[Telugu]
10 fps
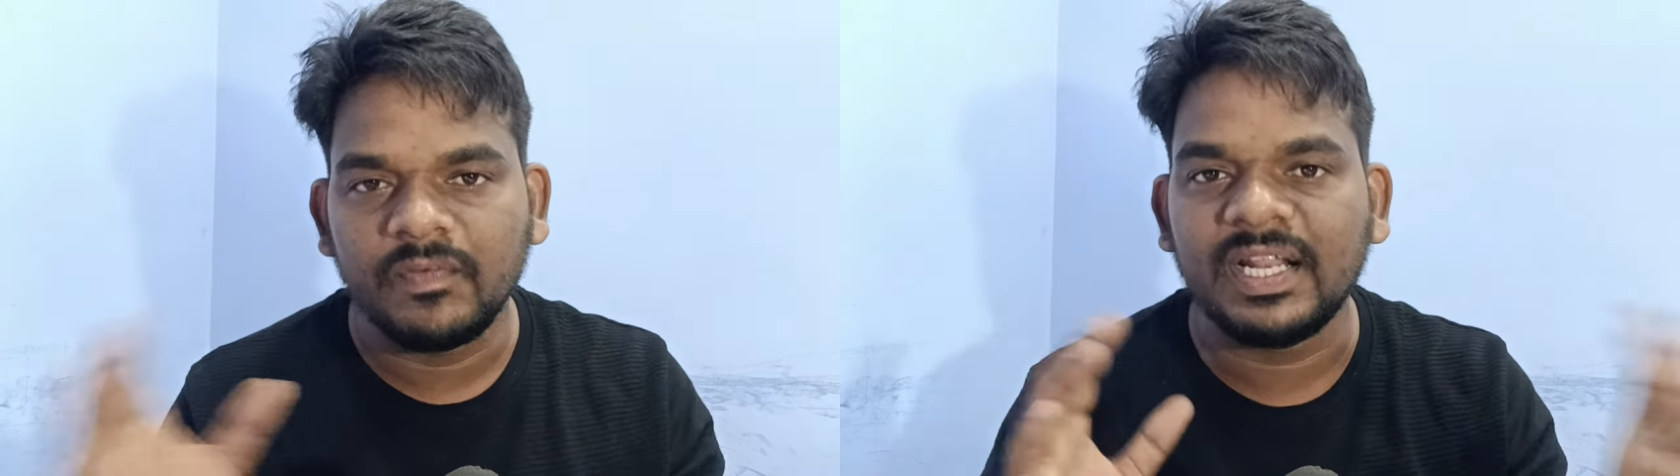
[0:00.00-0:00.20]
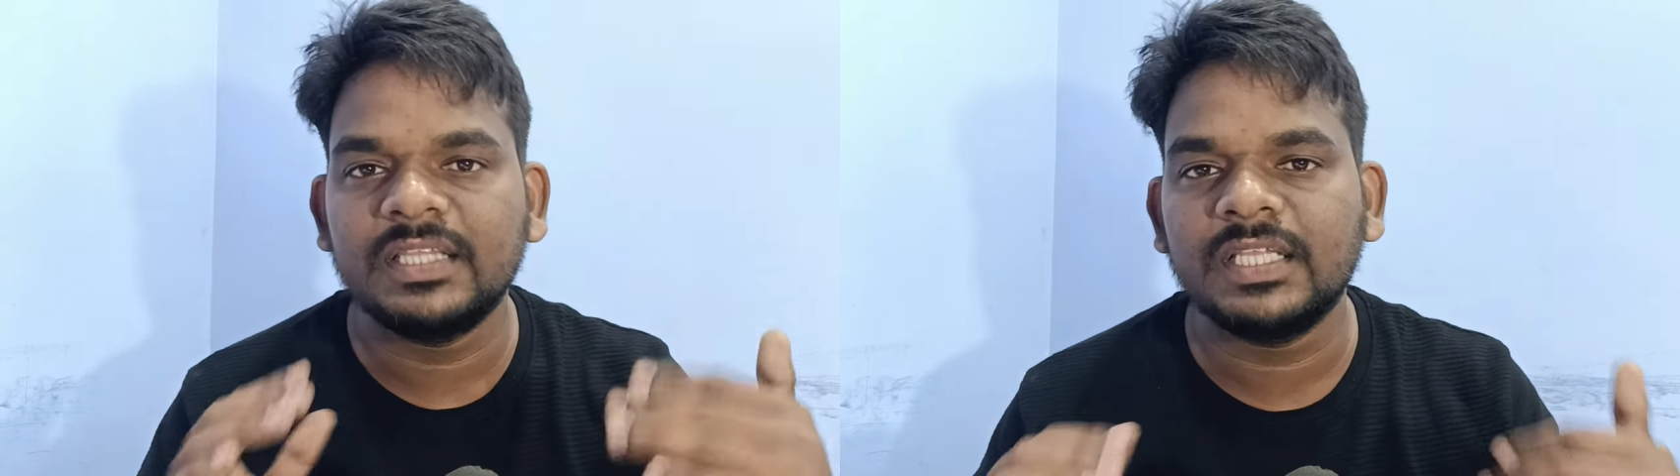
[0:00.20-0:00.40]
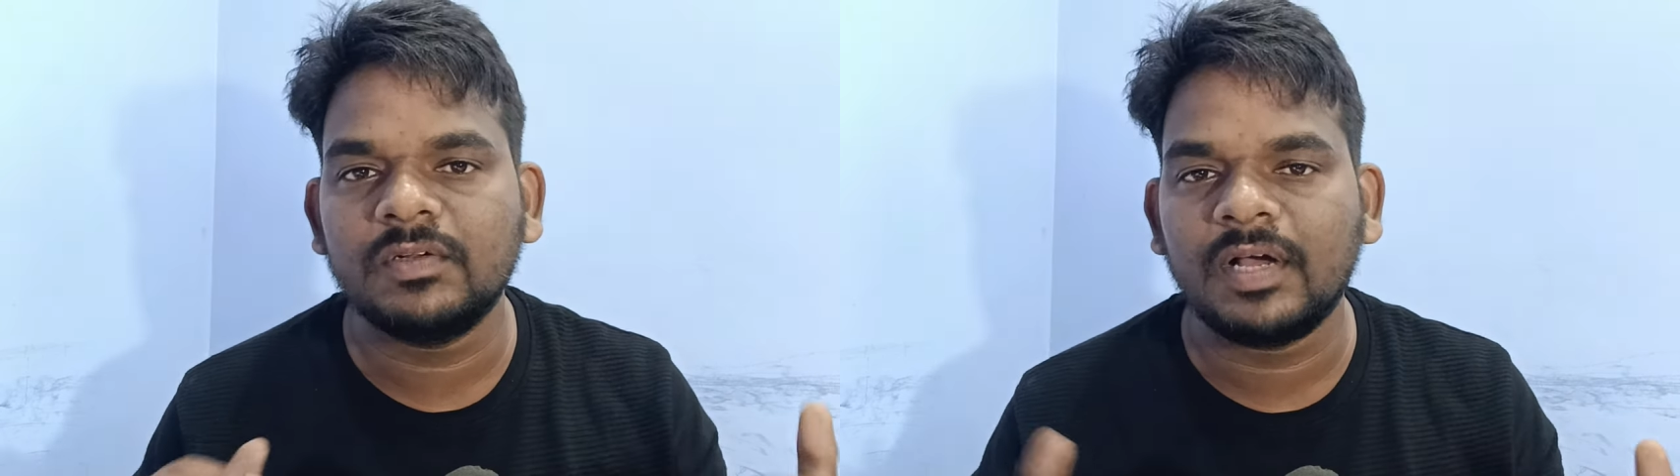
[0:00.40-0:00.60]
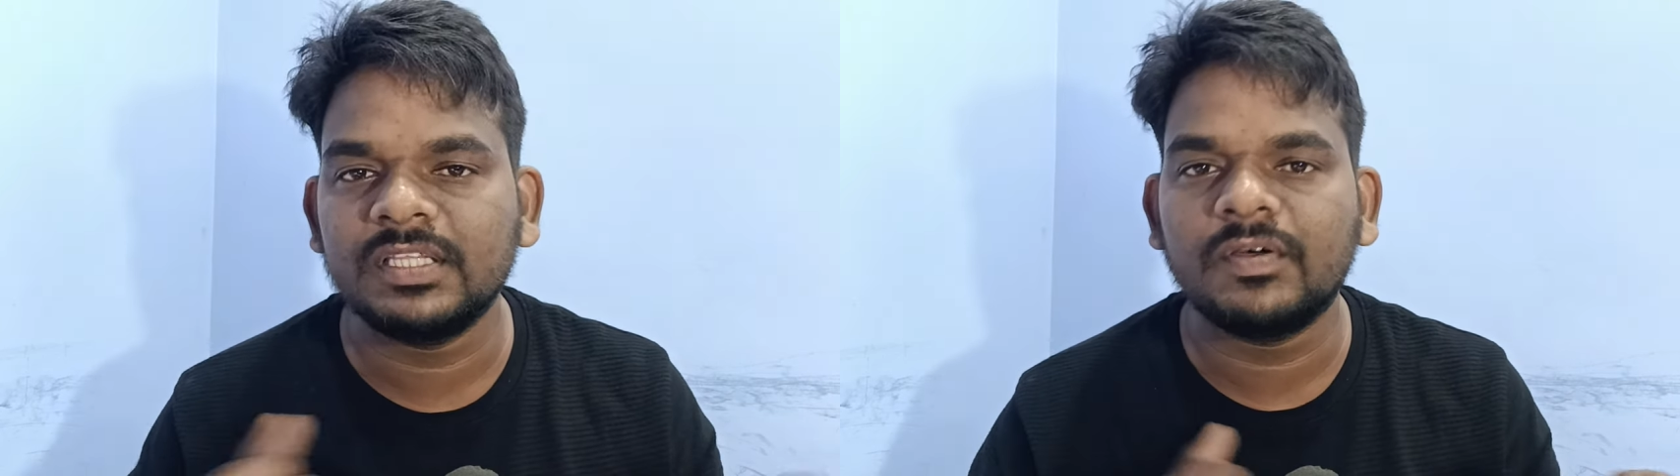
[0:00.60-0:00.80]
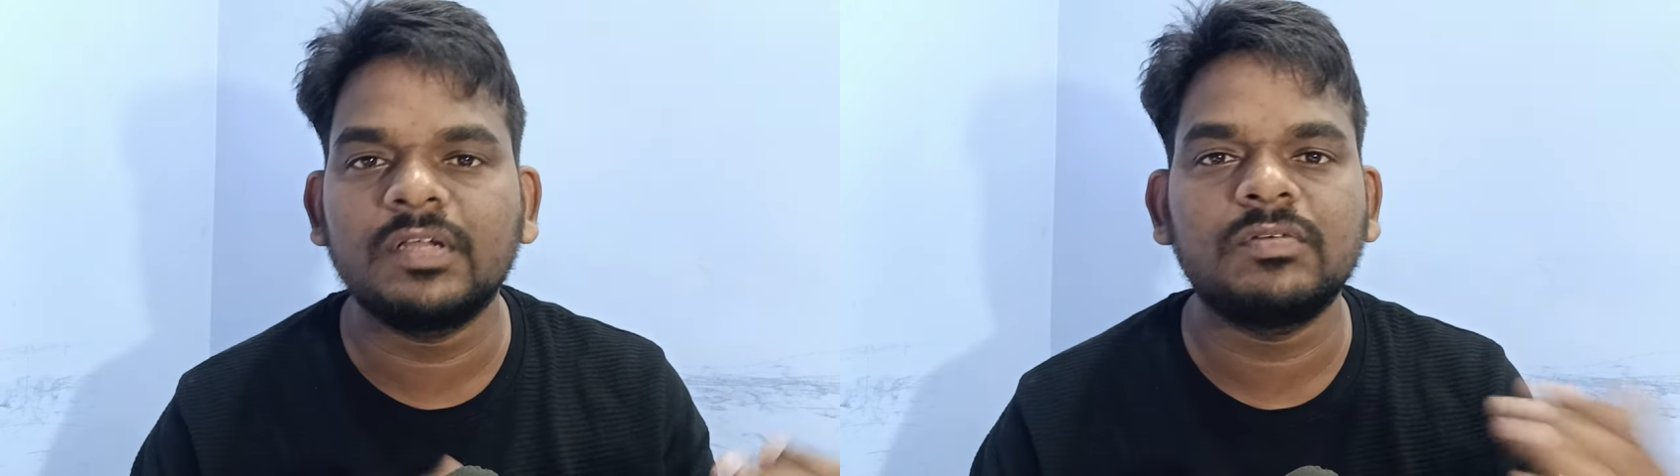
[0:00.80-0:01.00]
వీళ్ళందరూ
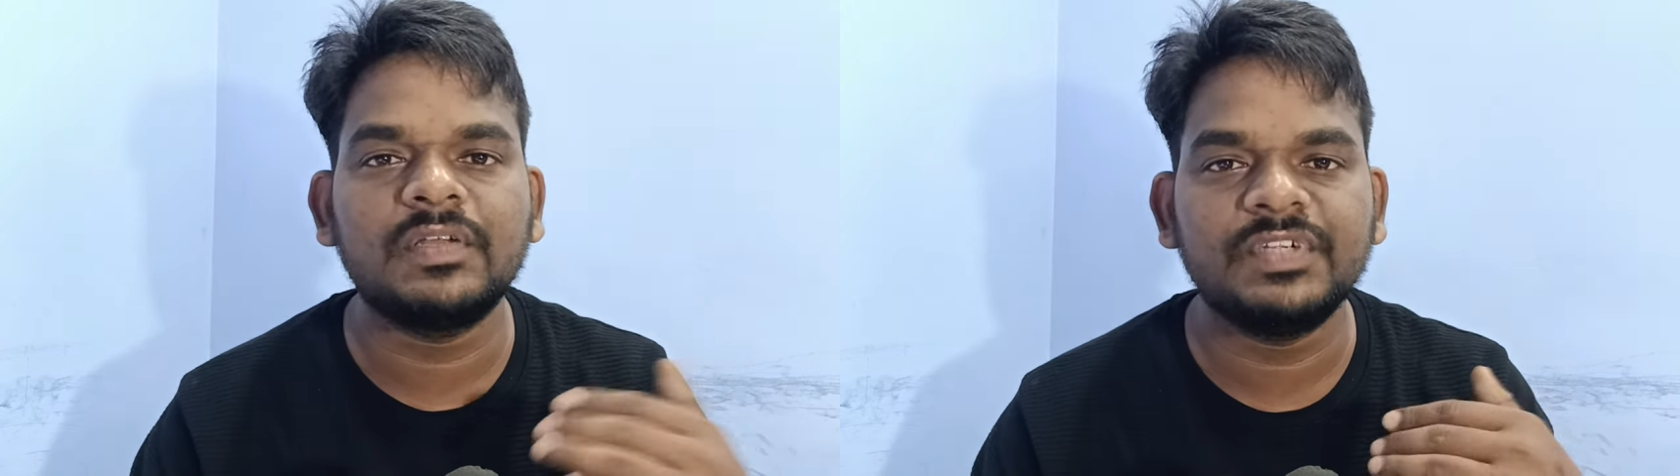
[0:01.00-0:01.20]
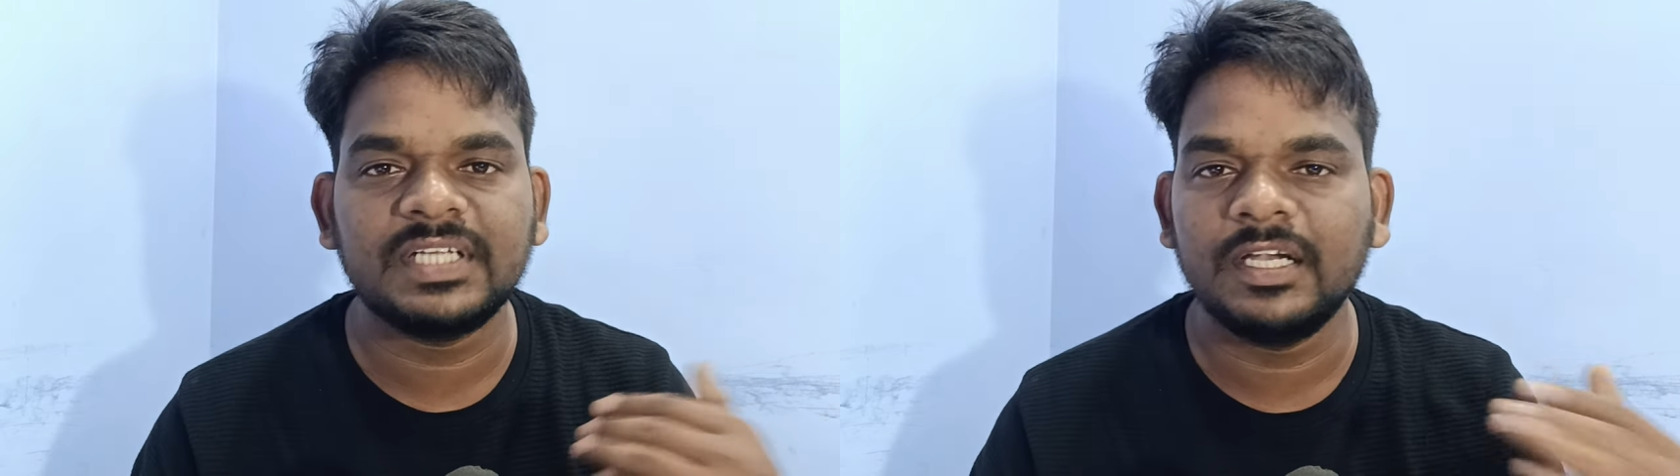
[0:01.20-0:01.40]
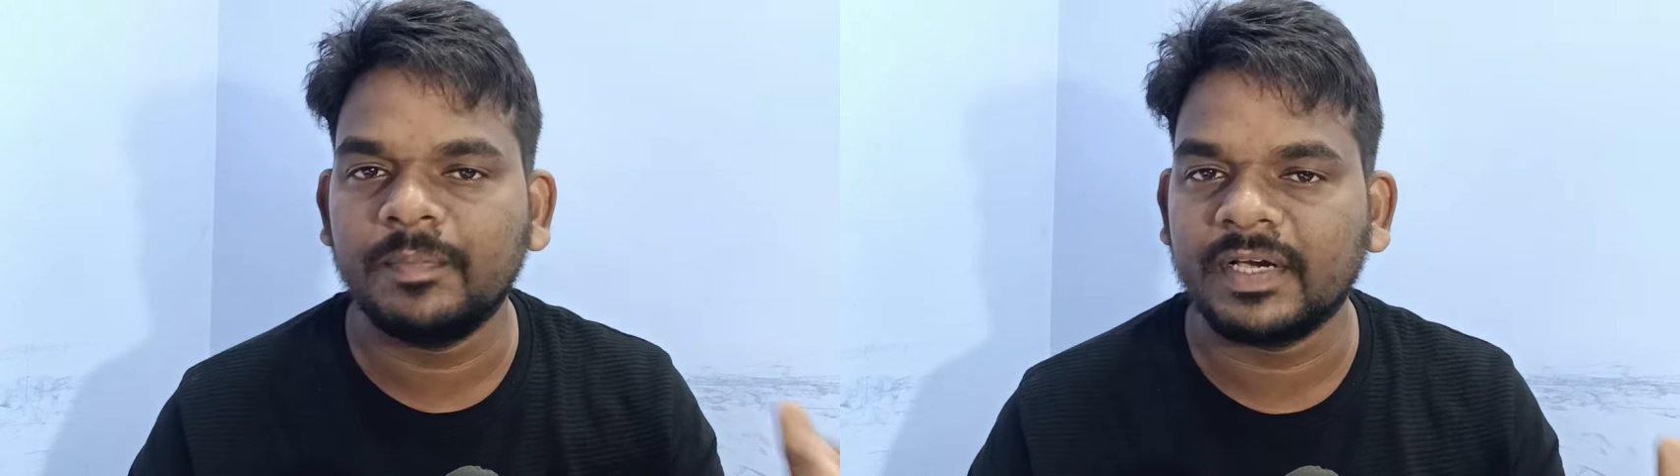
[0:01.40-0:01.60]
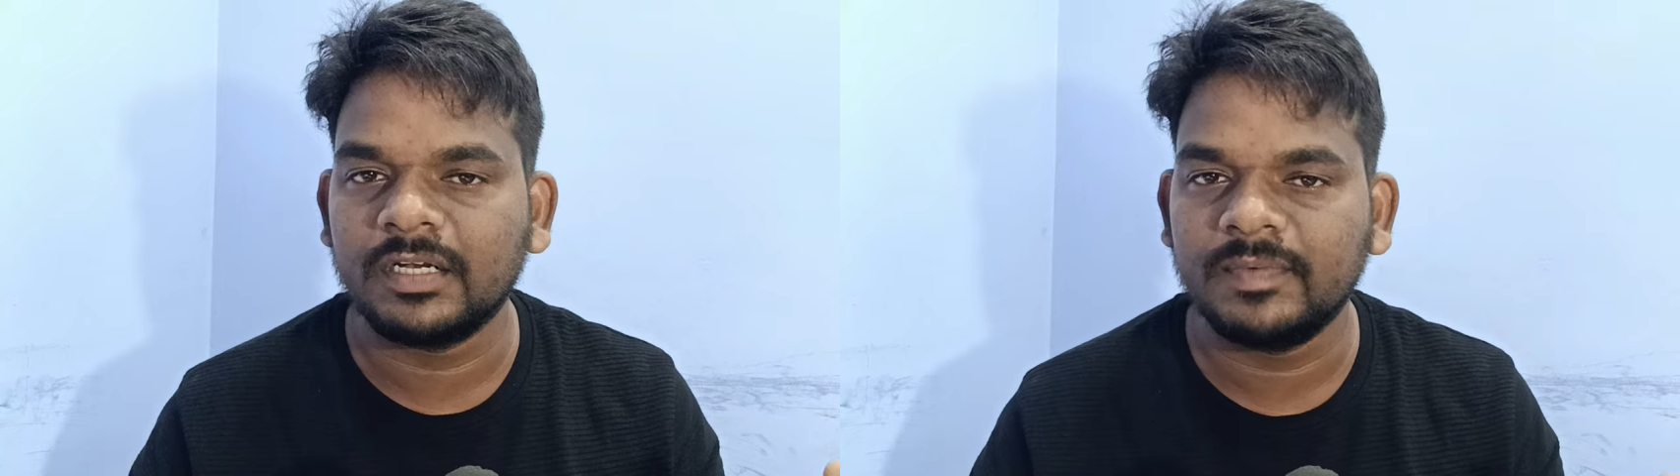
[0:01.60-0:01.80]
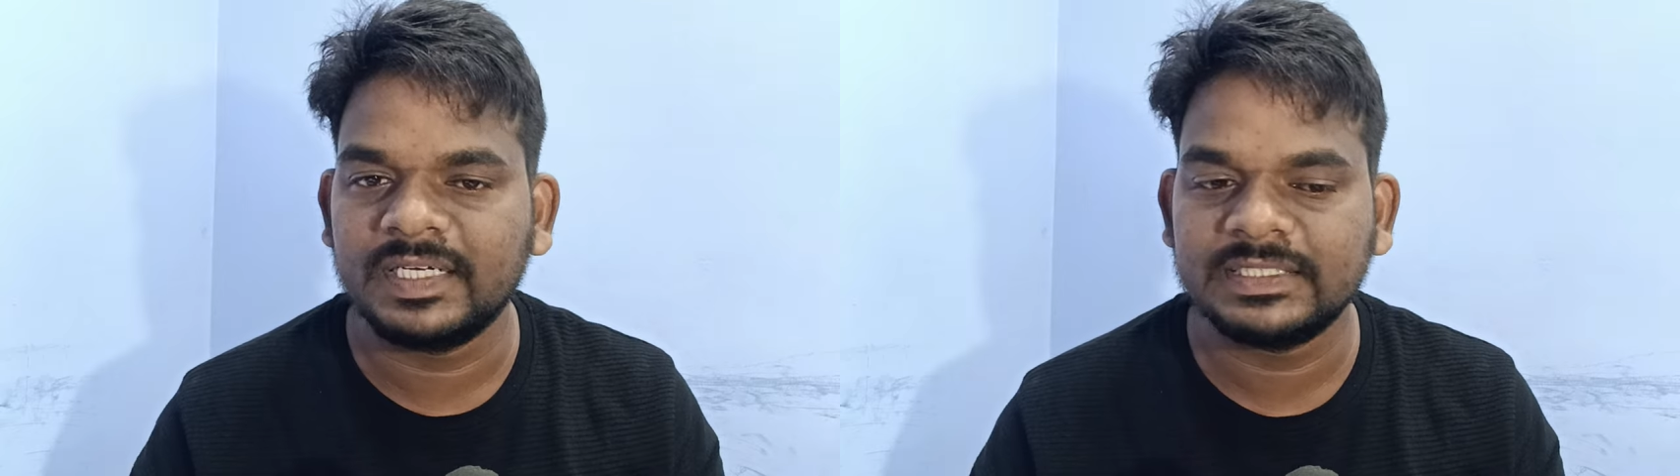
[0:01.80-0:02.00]
అంతవరకు ఉన్న విషయాలన్నీ
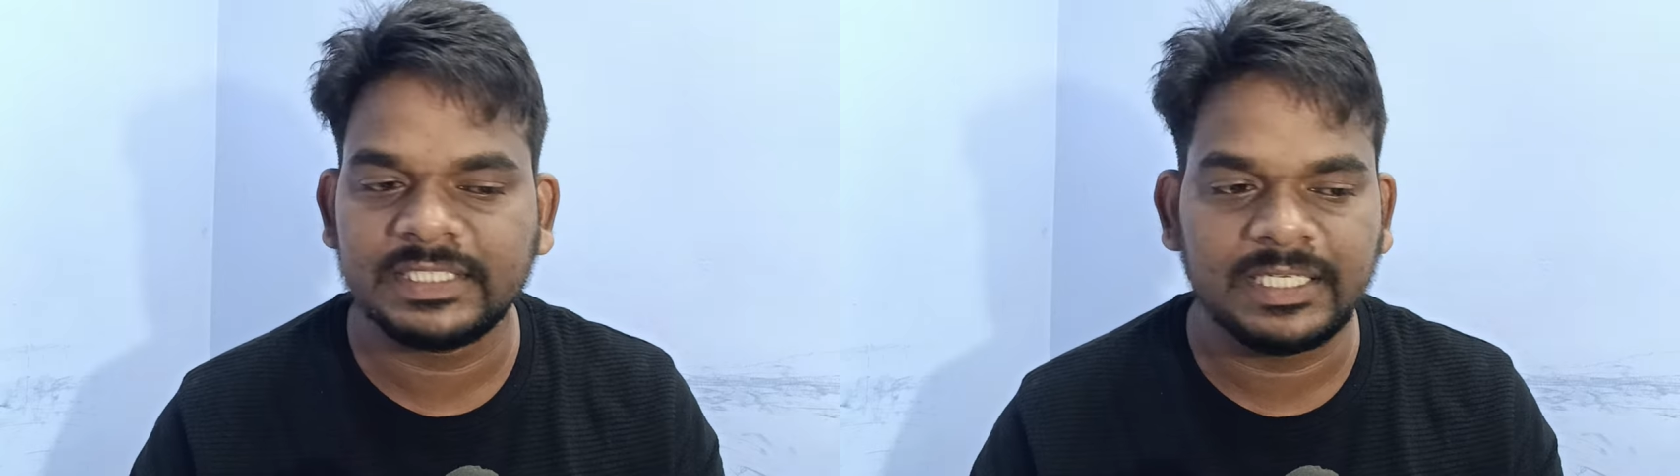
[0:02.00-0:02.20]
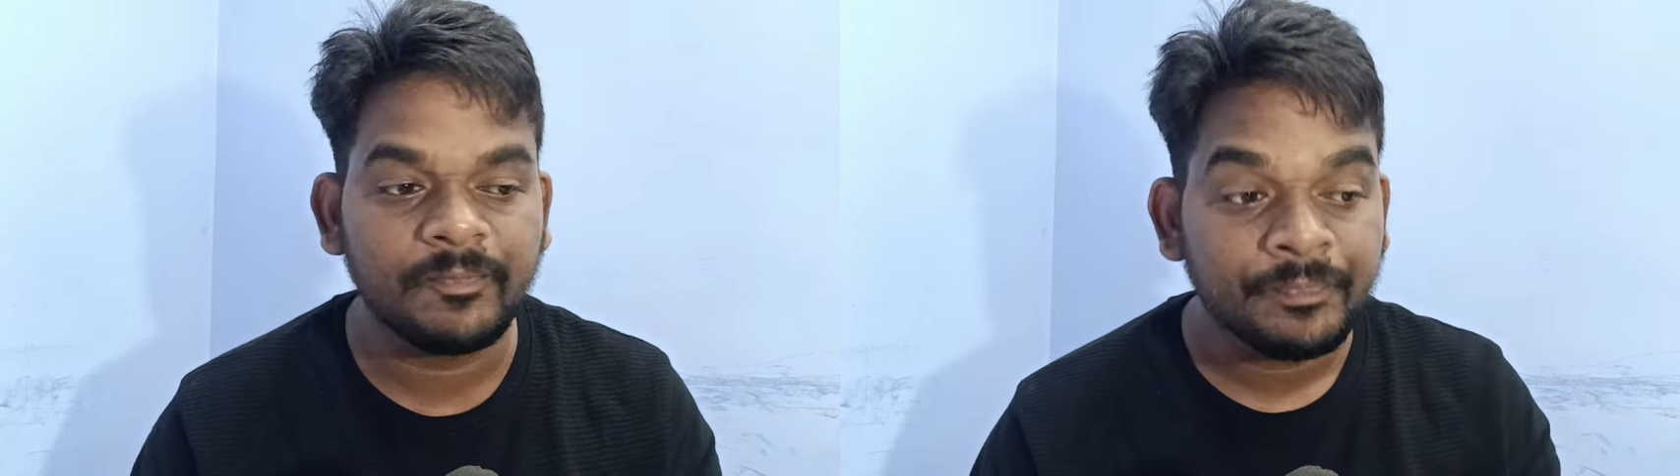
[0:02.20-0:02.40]
పక్కన పెట్టేసి